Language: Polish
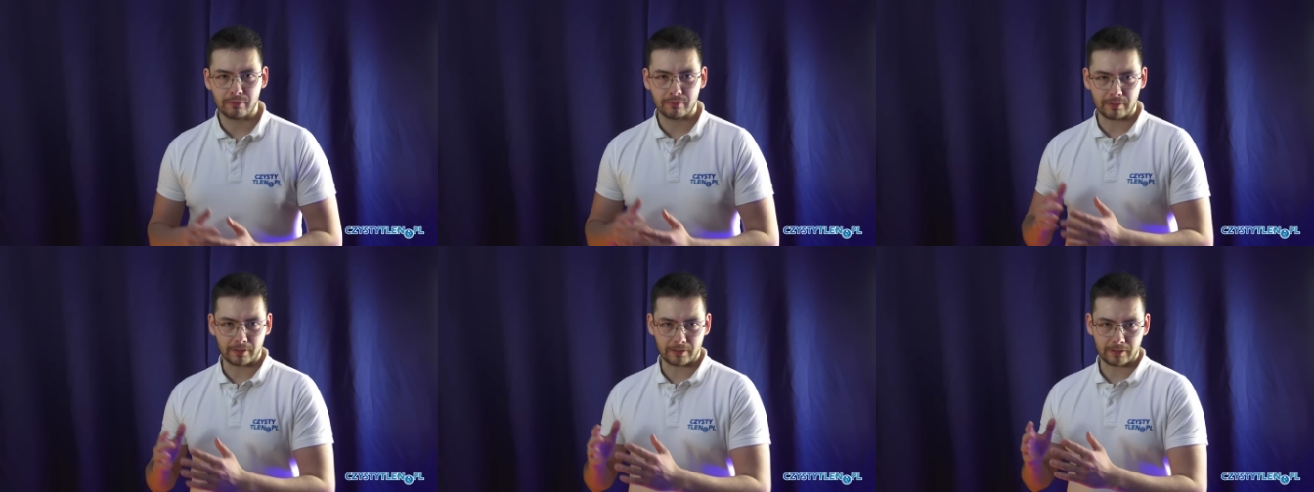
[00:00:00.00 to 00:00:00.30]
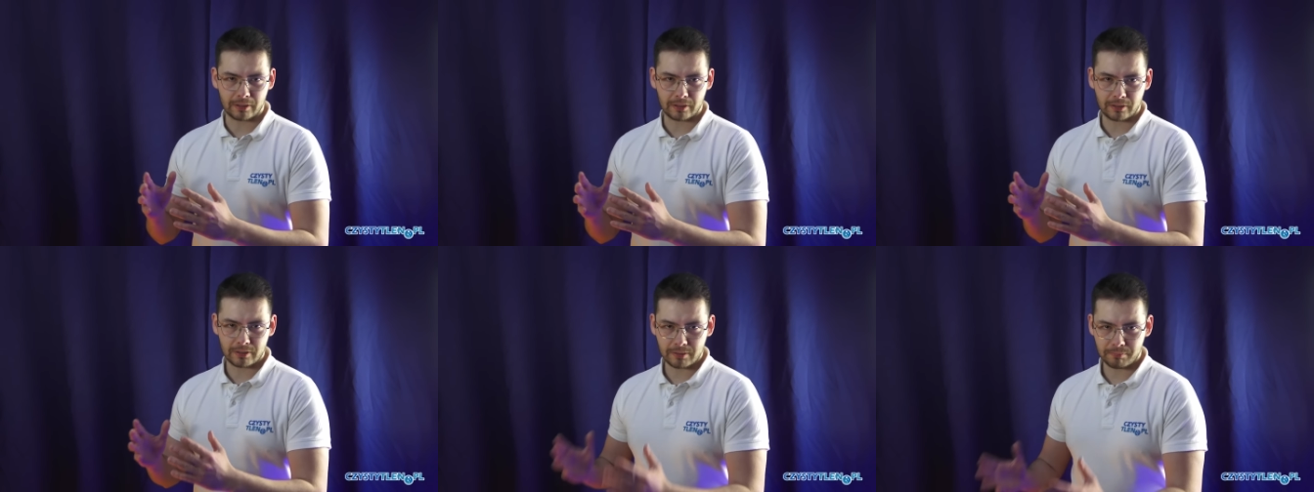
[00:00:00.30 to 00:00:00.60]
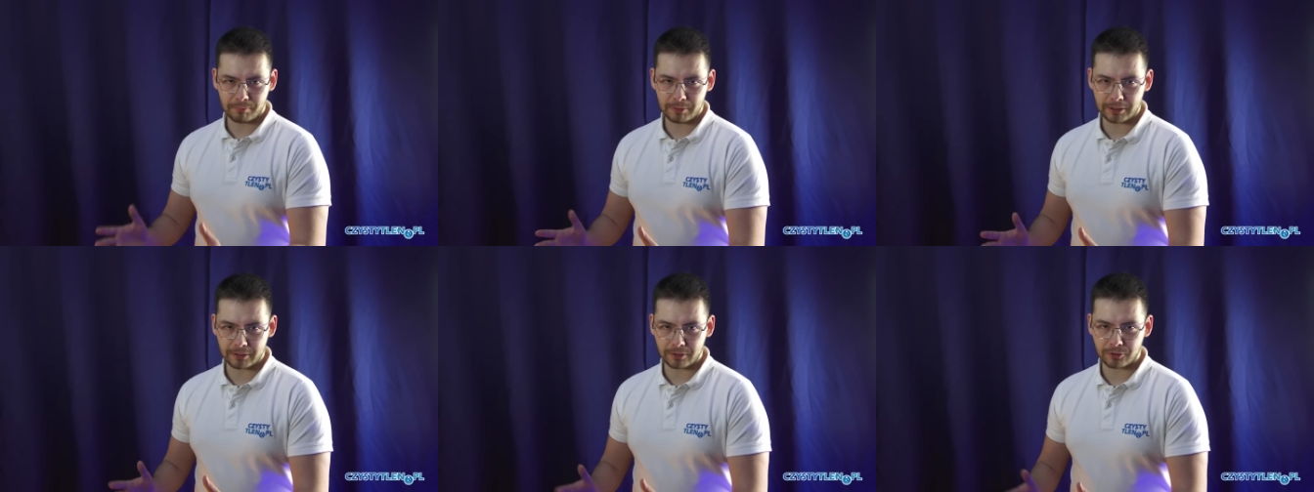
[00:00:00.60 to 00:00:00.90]
takich
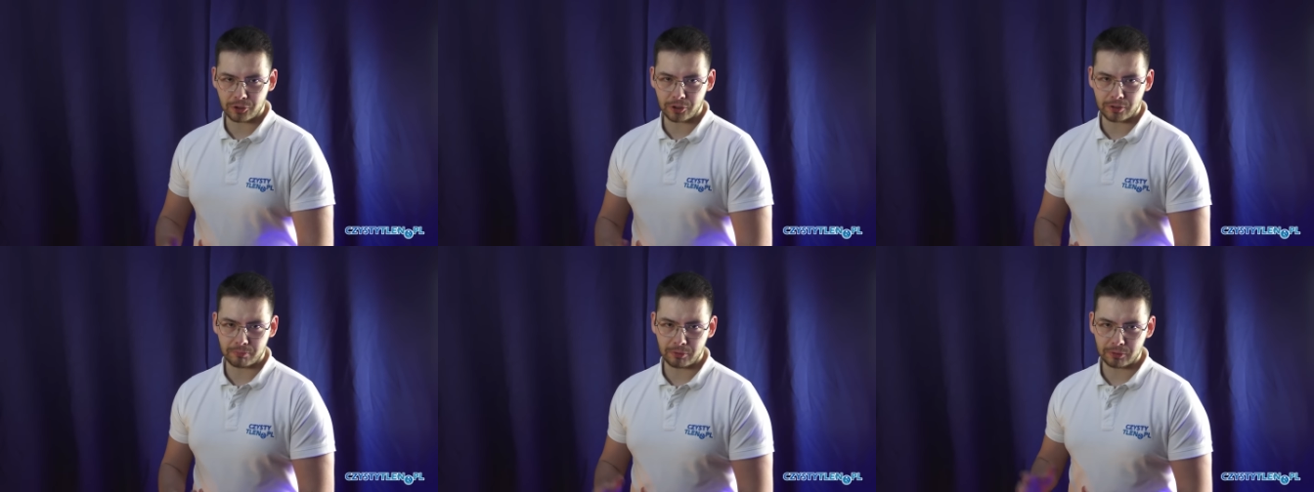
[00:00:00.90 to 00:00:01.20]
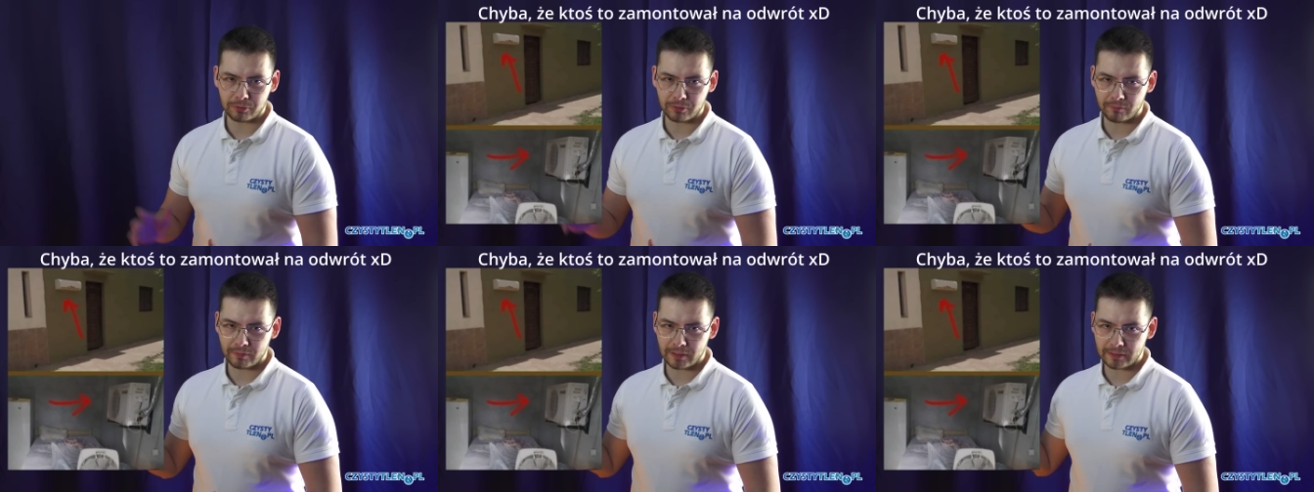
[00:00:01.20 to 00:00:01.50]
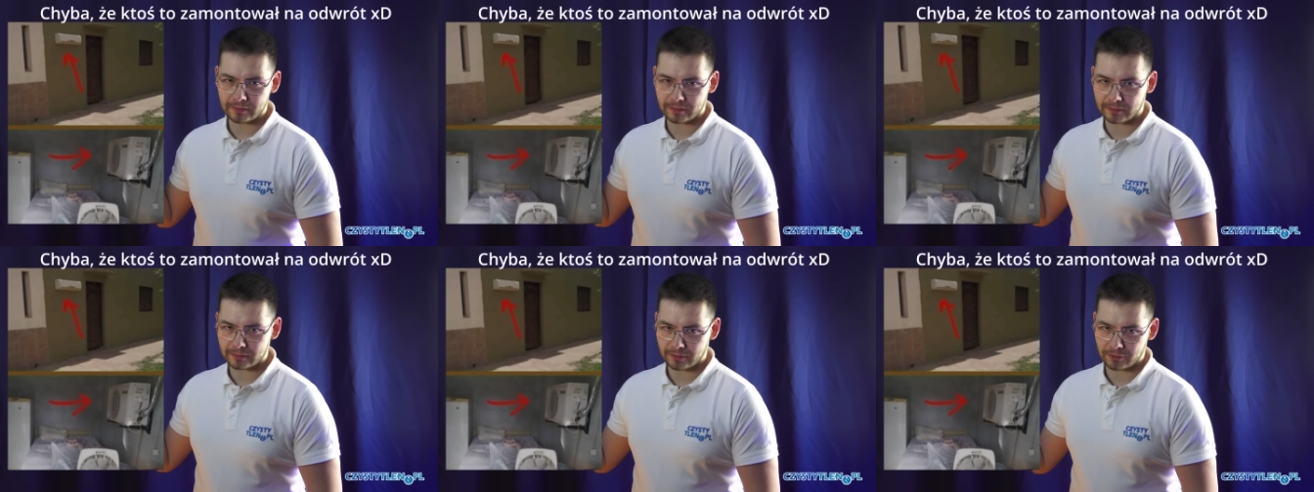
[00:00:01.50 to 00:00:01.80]
split, czyli
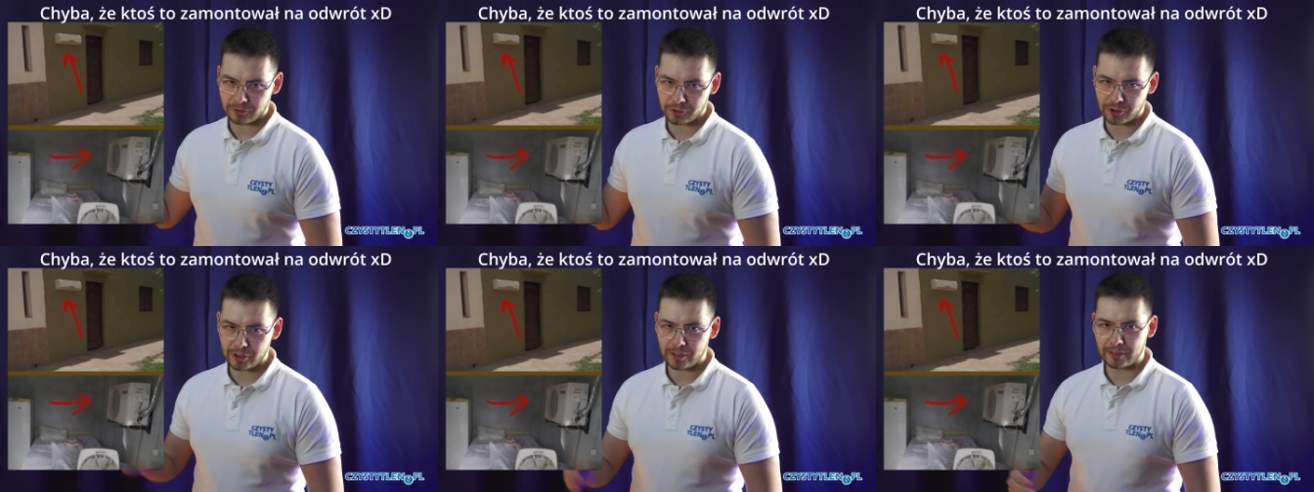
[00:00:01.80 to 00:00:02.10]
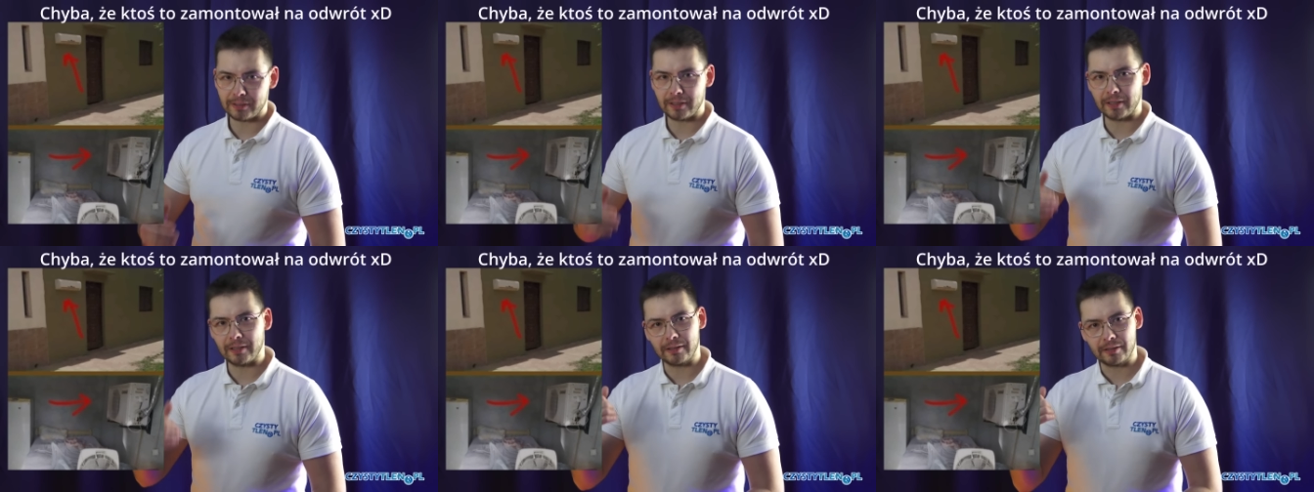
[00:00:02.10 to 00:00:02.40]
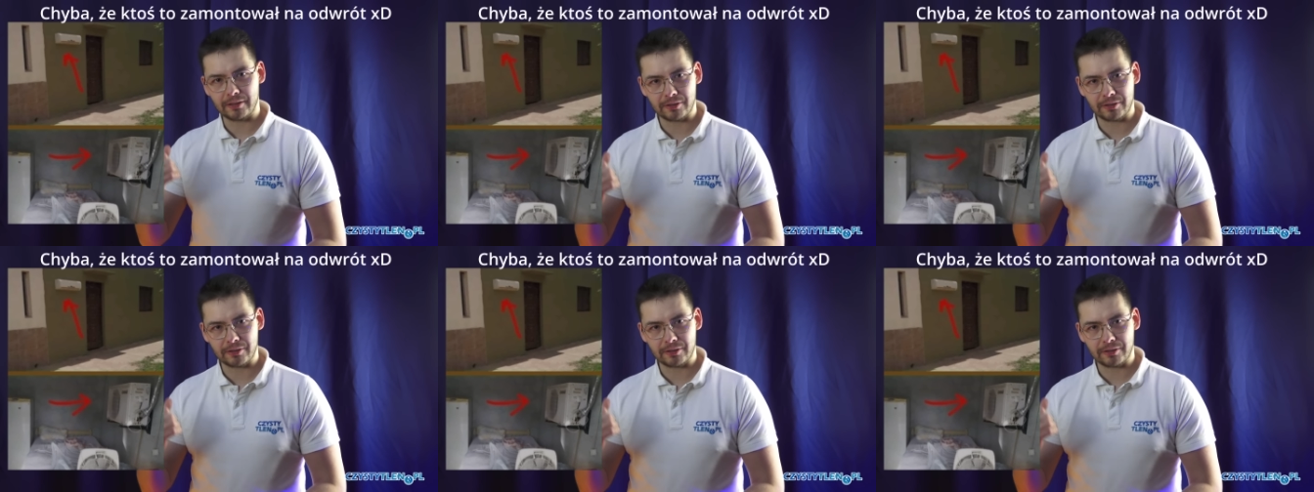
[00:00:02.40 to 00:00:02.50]
montowanych na ścianę,